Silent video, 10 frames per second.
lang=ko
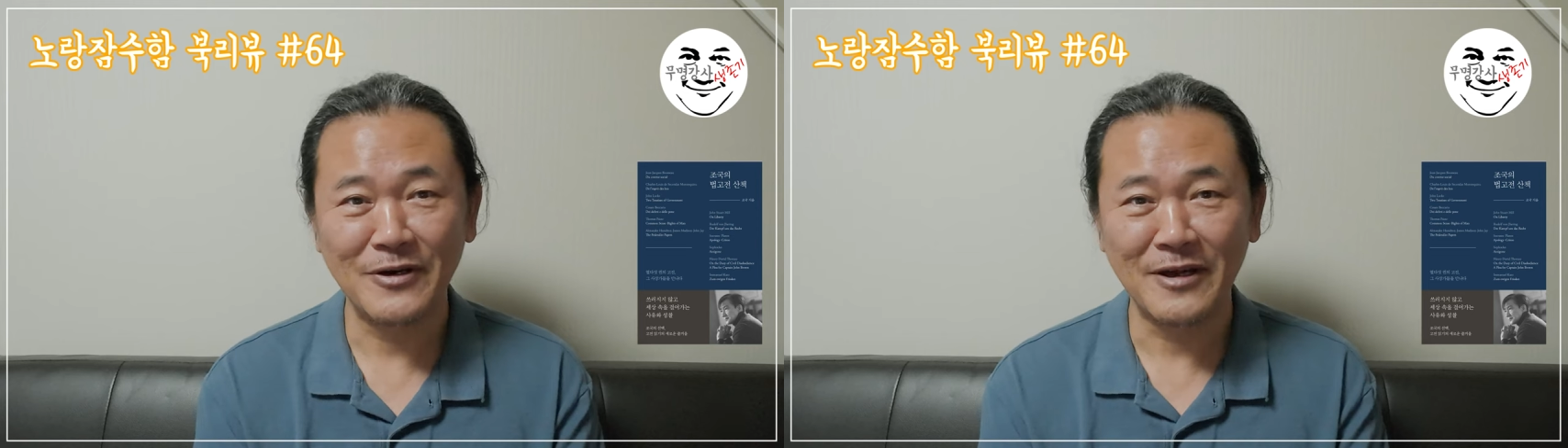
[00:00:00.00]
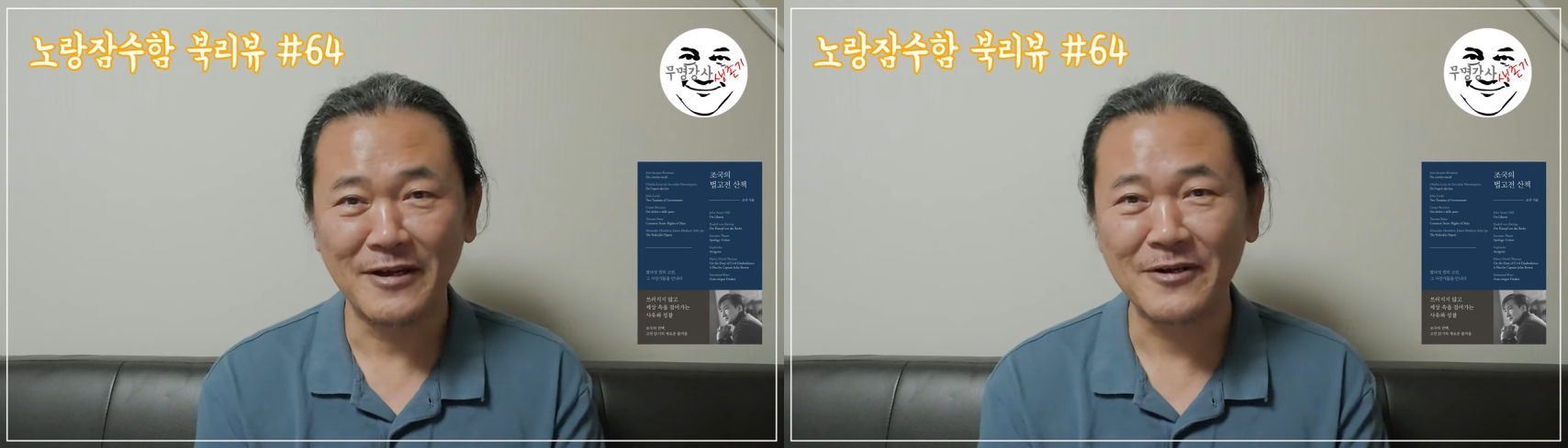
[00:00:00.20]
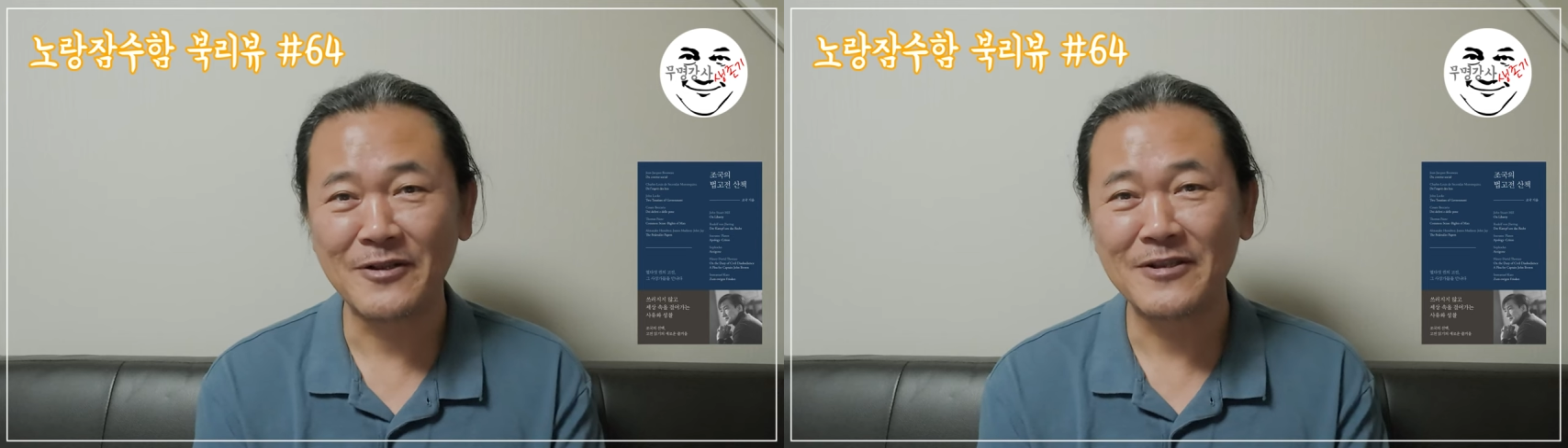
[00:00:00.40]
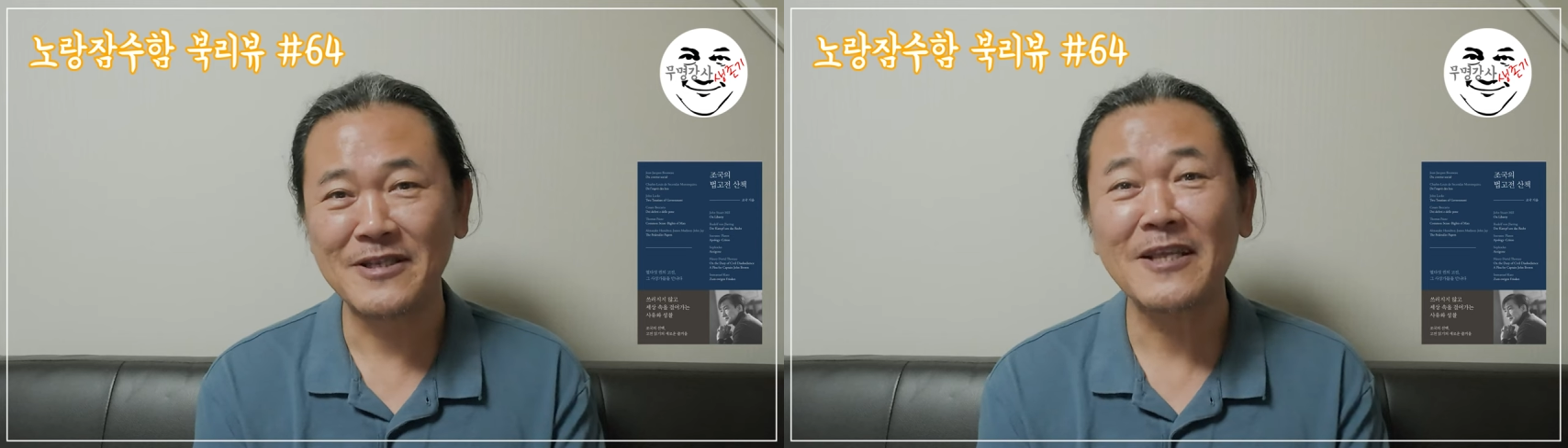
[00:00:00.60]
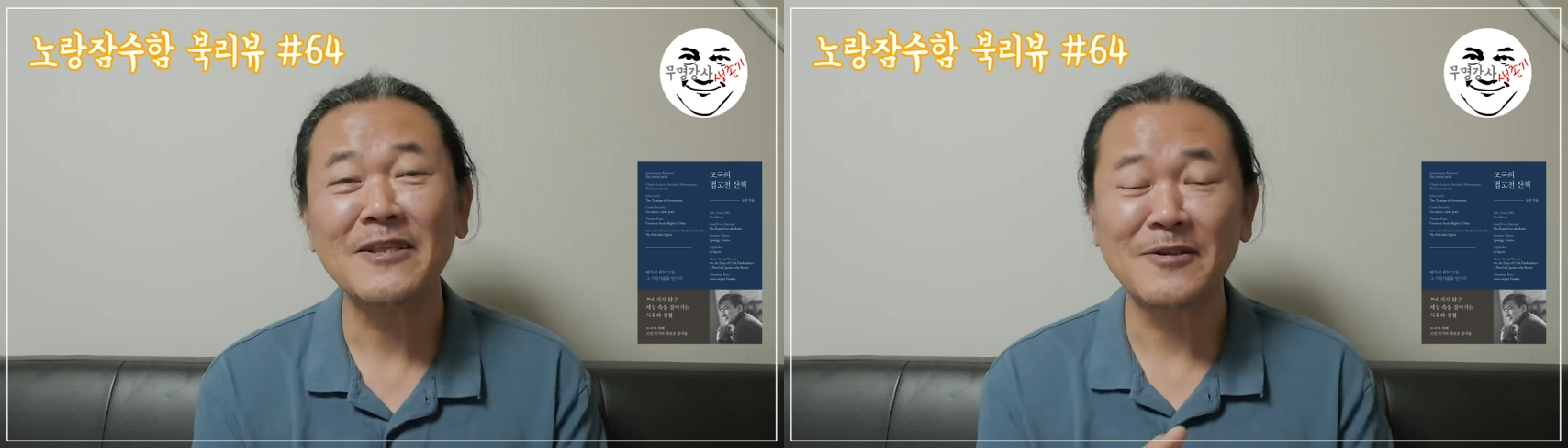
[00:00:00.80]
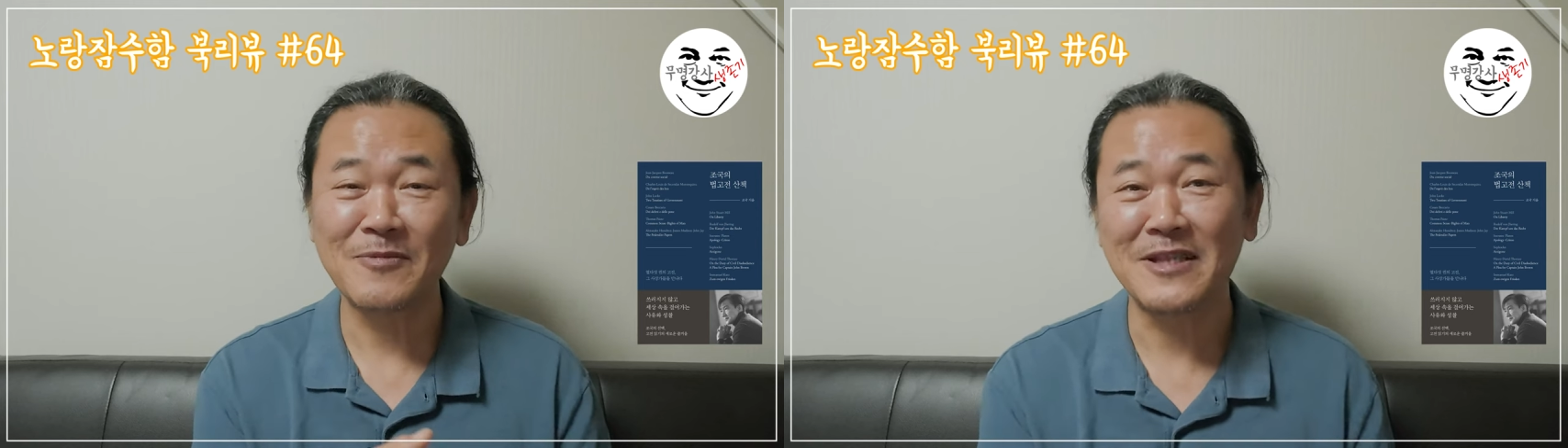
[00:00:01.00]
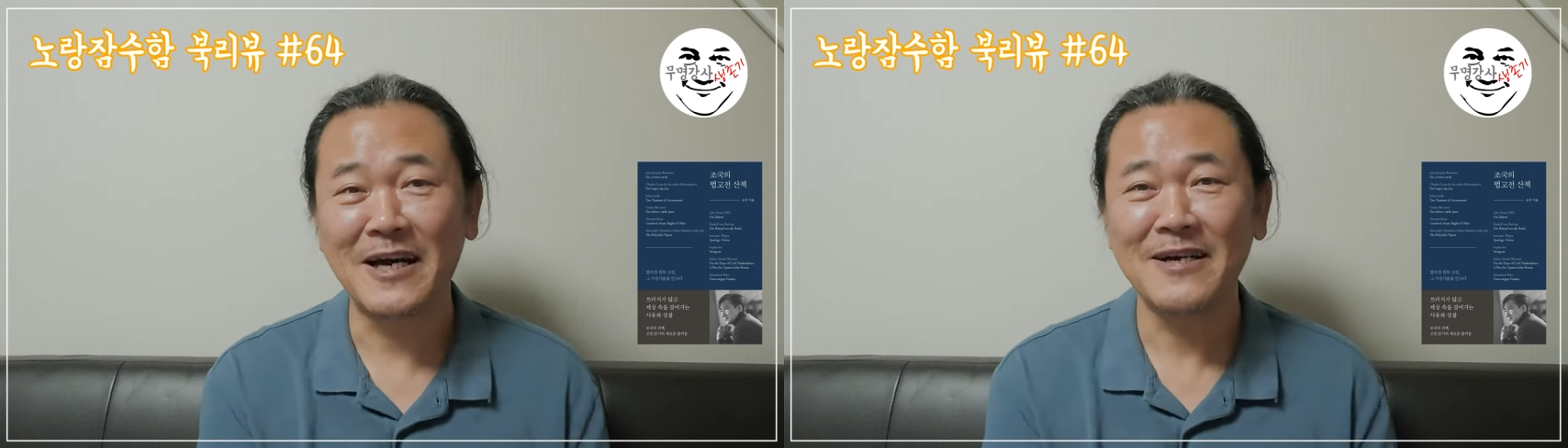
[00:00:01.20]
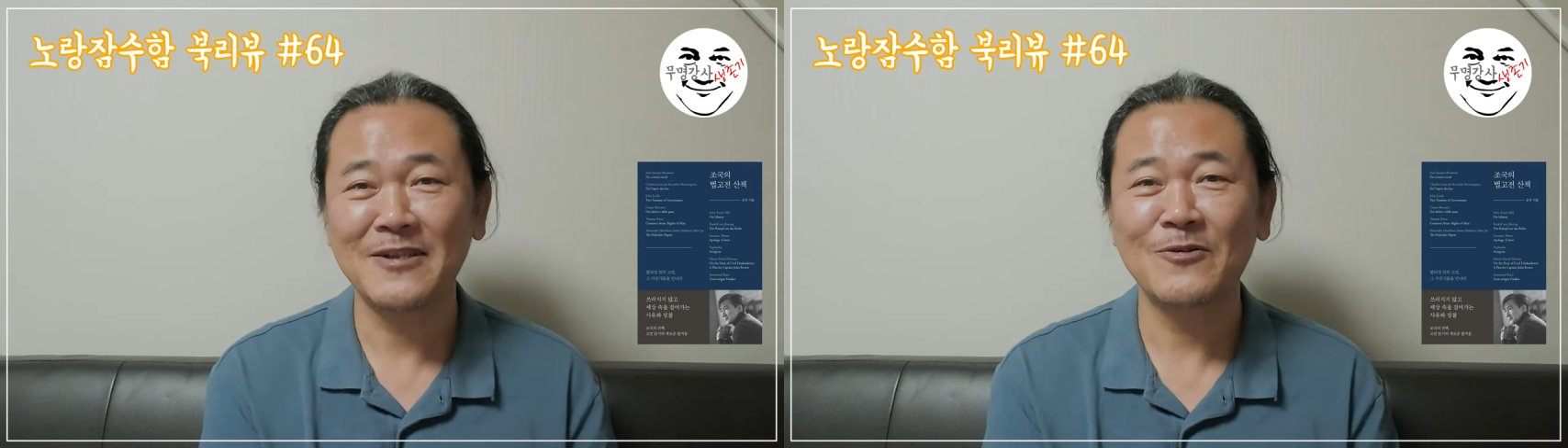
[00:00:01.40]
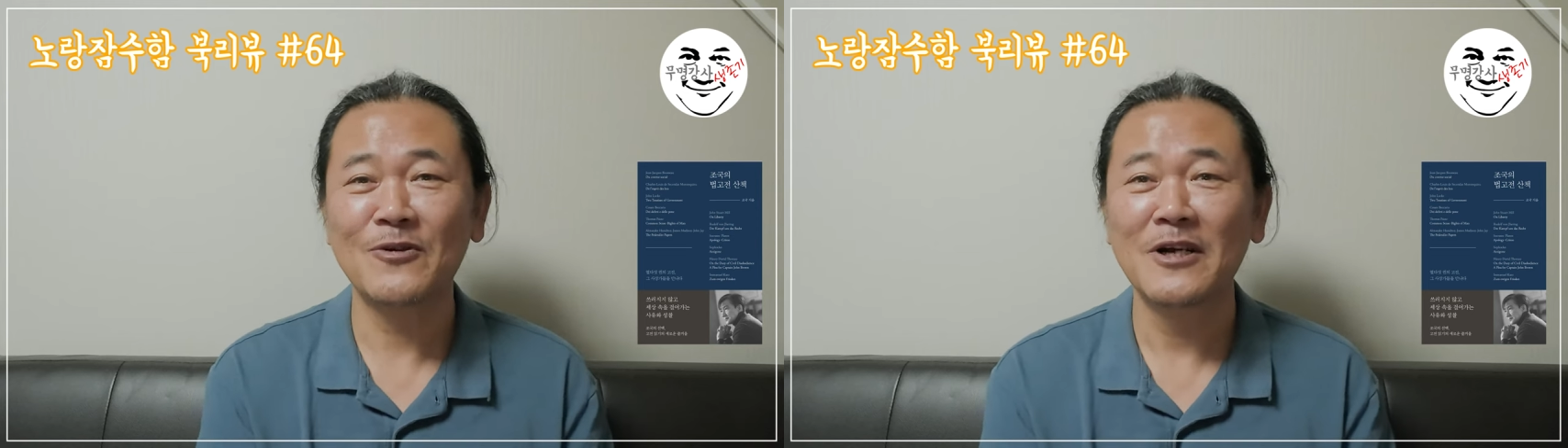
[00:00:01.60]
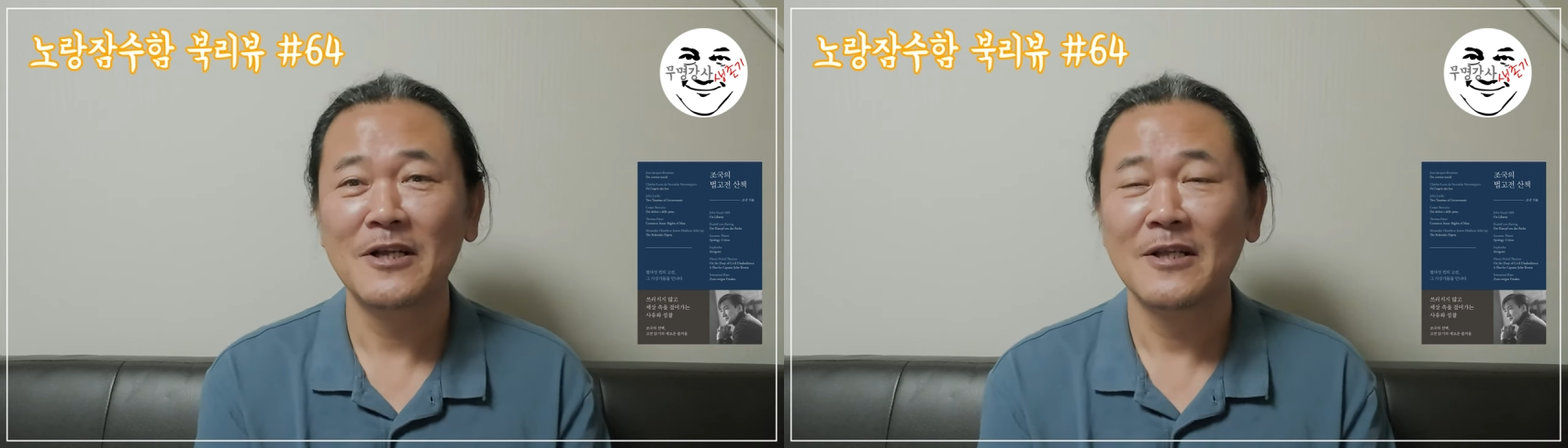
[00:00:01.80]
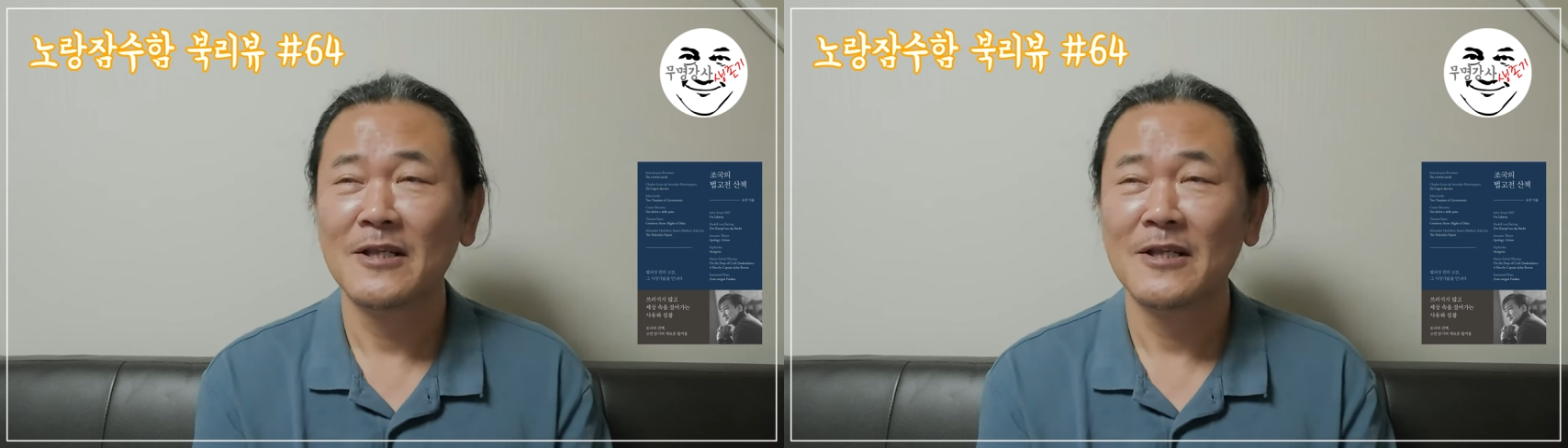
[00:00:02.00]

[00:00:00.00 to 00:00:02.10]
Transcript: 네, 그런 책들입니다. 그리고